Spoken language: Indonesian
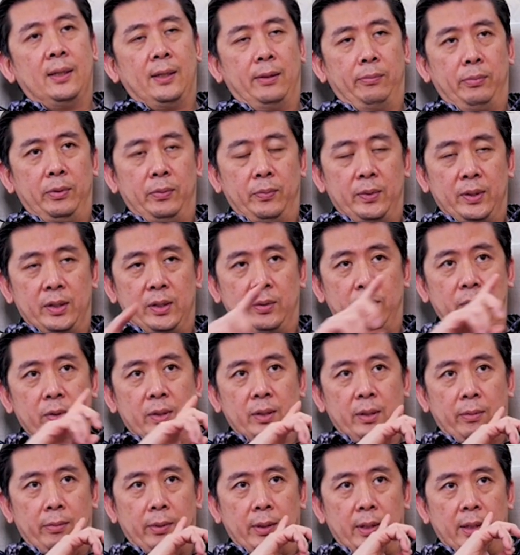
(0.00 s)
tapi masih
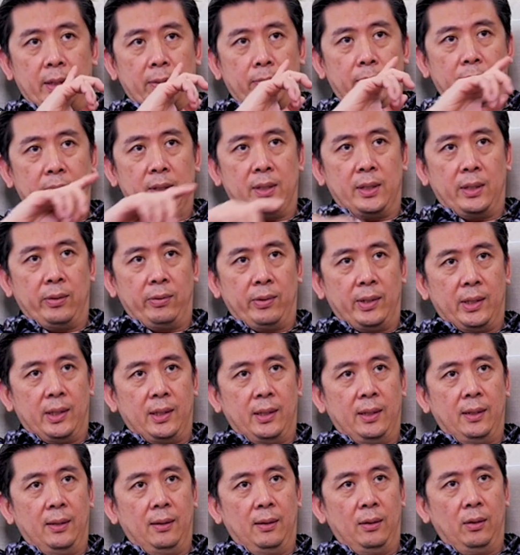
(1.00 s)
bisa bernapas lewat
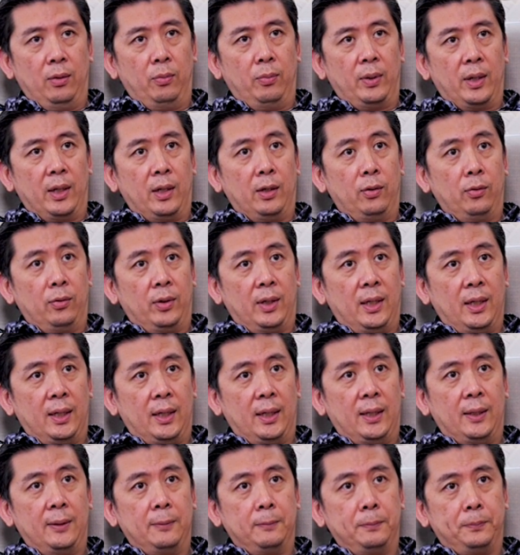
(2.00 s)
lubang hidung
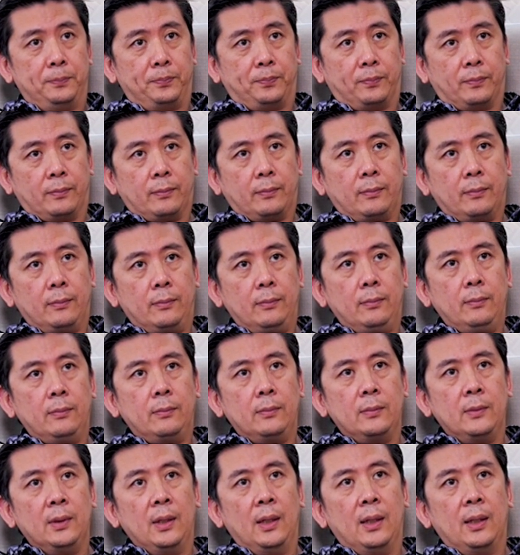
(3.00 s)
kiri.
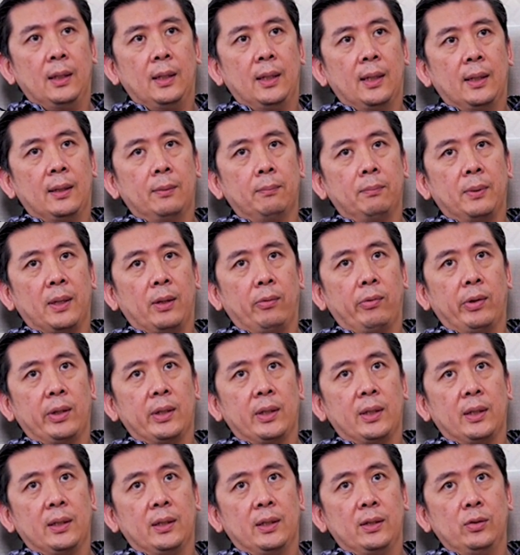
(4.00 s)
Nah, dan
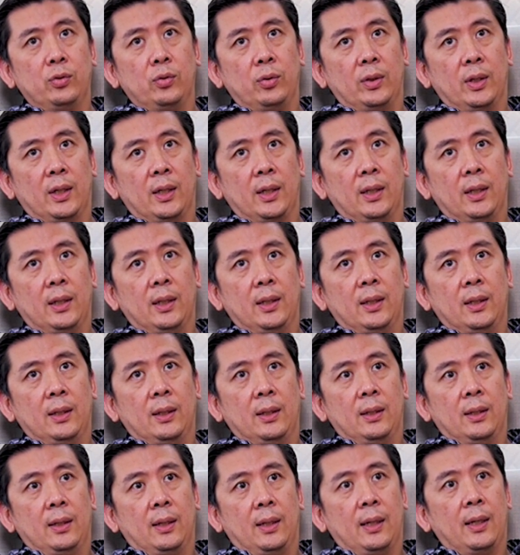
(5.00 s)
perawatannya juga
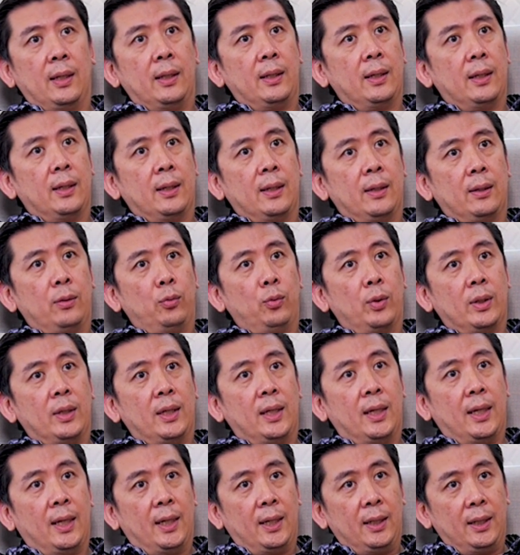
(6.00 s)
hanya
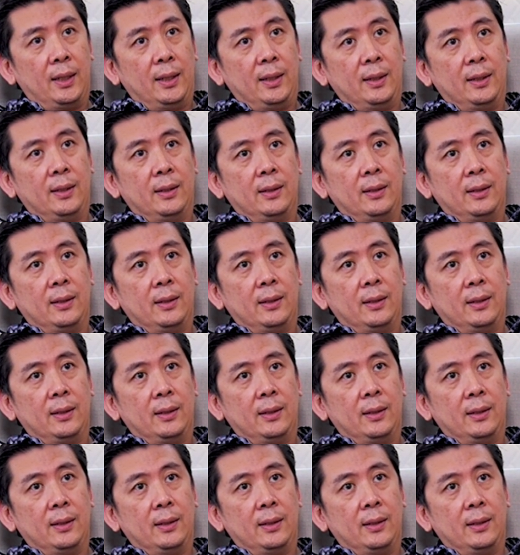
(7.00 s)
2-3 hari.